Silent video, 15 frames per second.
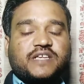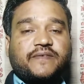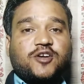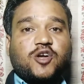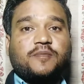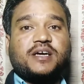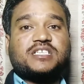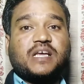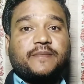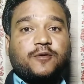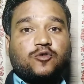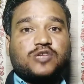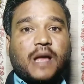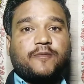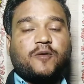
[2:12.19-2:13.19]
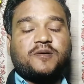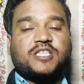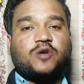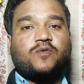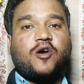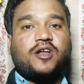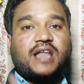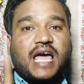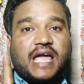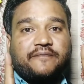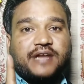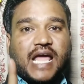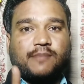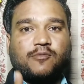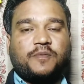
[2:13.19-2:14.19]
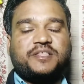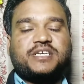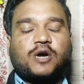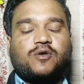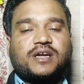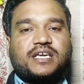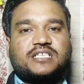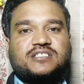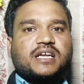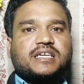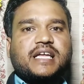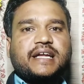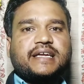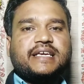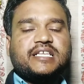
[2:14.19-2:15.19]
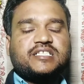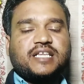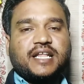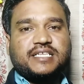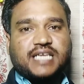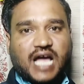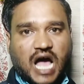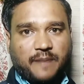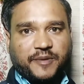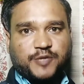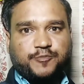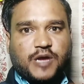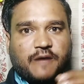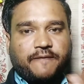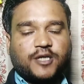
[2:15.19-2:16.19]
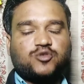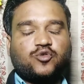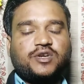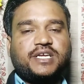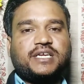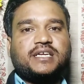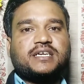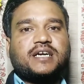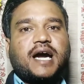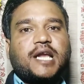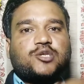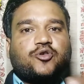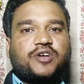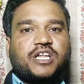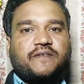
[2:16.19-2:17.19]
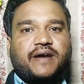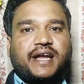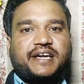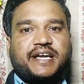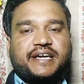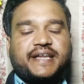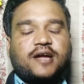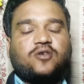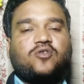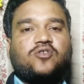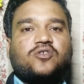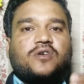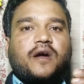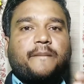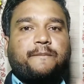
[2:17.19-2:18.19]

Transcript: वीडियो में सभी कुछ आपको बताऊंगा लाइव डेमो भी दिखाऊंगा किस कि किस तरह से आप इस बेफजूली खर्च होने वाले डेटा को